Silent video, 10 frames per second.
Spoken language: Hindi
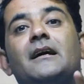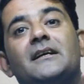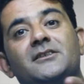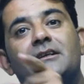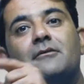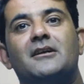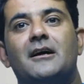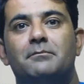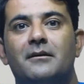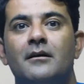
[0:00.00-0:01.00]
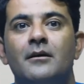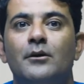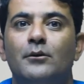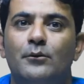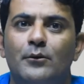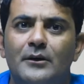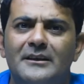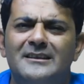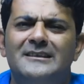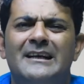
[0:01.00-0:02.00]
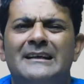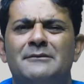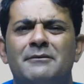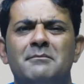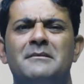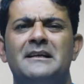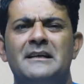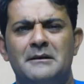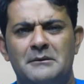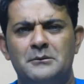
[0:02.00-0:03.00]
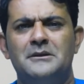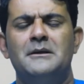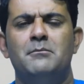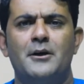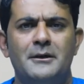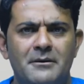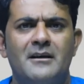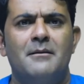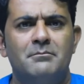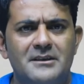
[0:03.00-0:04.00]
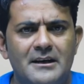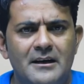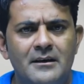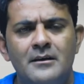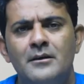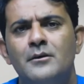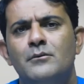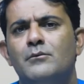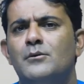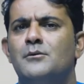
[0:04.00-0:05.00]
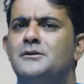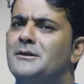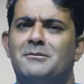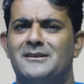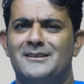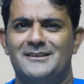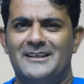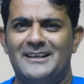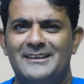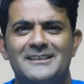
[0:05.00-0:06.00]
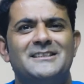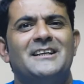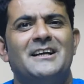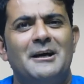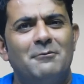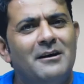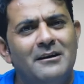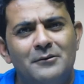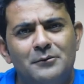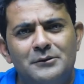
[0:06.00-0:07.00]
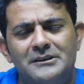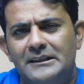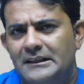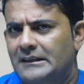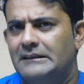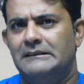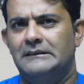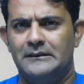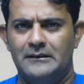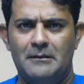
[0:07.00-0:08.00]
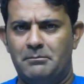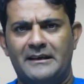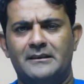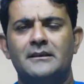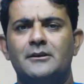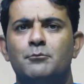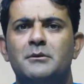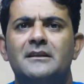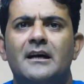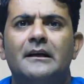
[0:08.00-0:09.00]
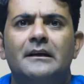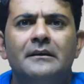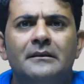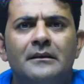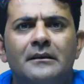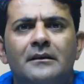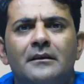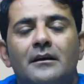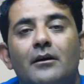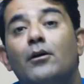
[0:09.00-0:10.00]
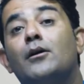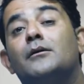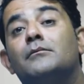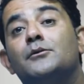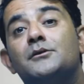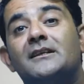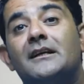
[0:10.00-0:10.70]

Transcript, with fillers: एक्शन अवतार पर उन्होंने जिस तरह इस फिल्म के लिए खुद की बॉडी पर काम किया है वो ज़बरदस्त है इसके अलावा उनसे आप एक्टिंग की उम्मीद ना करें और दूसरी